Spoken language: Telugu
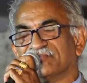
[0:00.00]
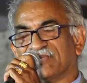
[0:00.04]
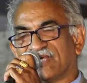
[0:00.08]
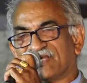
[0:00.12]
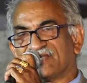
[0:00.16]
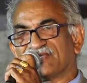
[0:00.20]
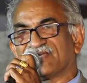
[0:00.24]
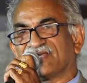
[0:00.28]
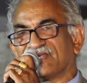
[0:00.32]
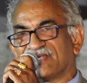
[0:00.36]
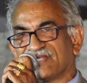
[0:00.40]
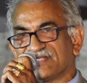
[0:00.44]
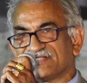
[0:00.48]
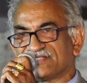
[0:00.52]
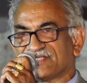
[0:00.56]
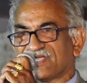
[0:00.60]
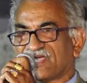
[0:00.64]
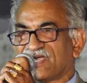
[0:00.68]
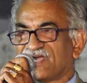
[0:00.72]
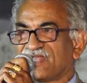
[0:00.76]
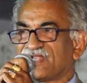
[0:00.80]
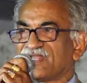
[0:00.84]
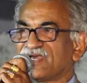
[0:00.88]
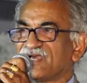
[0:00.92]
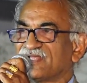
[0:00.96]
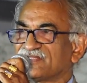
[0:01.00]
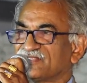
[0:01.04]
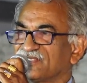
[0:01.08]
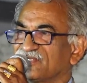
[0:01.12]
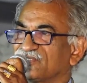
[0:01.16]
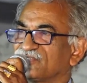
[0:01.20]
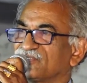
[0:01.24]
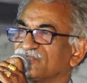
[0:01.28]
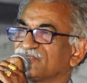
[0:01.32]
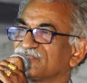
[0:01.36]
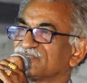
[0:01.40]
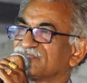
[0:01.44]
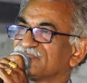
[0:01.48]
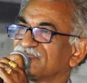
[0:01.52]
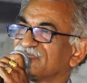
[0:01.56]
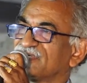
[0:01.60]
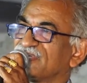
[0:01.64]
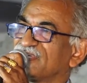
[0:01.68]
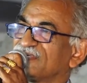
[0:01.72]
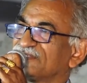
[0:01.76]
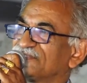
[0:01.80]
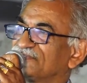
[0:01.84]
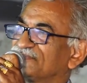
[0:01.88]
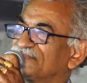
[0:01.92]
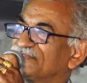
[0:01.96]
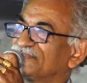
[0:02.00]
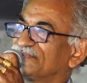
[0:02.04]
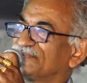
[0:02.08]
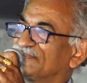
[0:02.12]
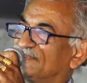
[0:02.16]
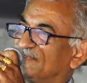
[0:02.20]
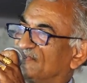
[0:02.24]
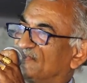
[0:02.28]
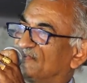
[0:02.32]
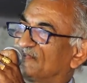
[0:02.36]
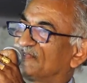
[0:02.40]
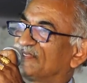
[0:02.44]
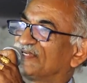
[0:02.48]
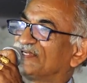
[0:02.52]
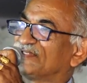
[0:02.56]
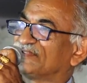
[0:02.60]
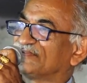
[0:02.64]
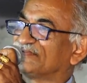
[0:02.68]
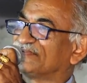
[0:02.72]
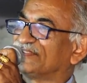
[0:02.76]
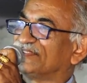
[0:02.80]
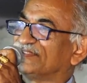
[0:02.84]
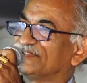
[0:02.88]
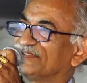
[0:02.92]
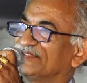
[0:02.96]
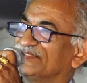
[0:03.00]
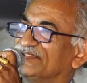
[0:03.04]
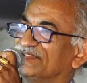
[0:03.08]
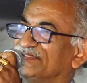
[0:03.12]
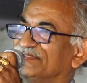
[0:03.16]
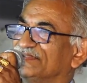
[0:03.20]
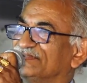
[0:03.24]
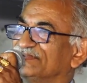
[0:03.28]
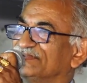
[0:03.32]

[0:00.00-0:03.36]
మనకన్నా చాలా తక్కువ స్థానంలో ఉన్నటువంటి